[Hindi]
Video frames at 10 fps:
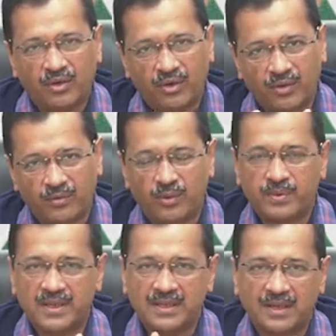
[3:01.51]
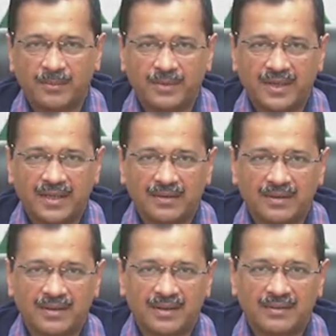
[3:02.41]
और वो भी अपने
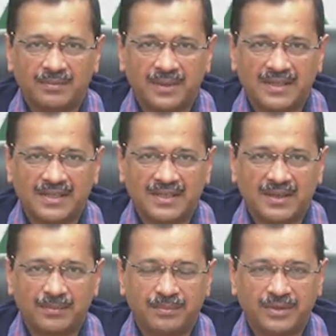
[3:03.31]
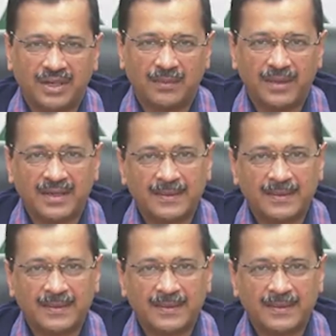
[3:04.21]
मर्जी के मुताबिक